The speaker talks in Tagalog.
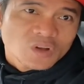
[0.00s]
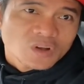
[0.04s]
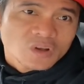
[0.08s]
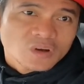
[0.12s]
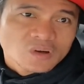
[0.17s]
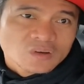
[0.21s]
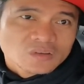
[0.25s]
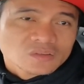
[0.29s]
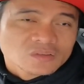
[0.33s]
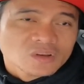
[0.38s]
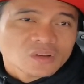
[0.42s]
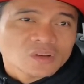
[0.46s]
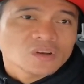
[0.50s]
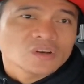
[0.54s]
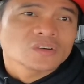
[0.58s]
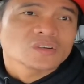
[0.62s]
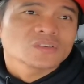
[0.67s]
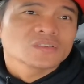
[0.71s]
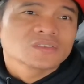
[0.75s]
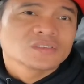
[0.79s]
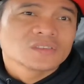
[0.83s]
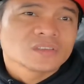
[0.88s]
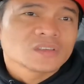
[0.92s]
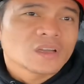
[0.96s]
tulog, tulog
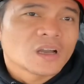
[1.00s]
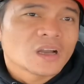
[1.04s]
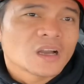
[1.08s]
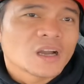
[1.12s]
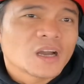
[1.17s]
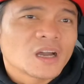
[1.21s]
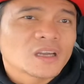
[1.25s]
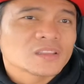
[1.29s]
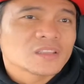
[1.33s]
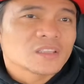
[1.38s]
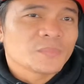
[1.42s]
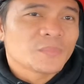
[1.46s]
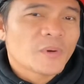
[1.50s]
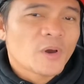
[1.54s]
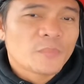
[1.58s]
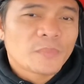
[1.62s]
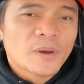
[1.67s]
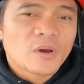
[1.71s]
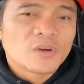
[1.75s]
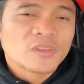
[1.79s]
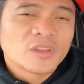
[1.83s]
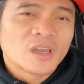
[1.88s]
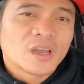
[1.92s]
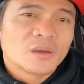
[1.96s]
mga
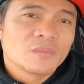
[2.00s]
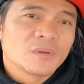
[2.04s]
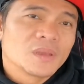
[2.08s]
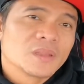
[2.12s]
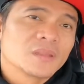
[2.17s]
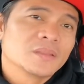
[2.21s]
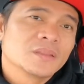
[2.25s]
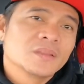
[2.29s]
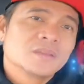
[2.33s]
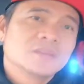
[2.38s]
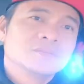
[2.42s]
tipaw-paw namin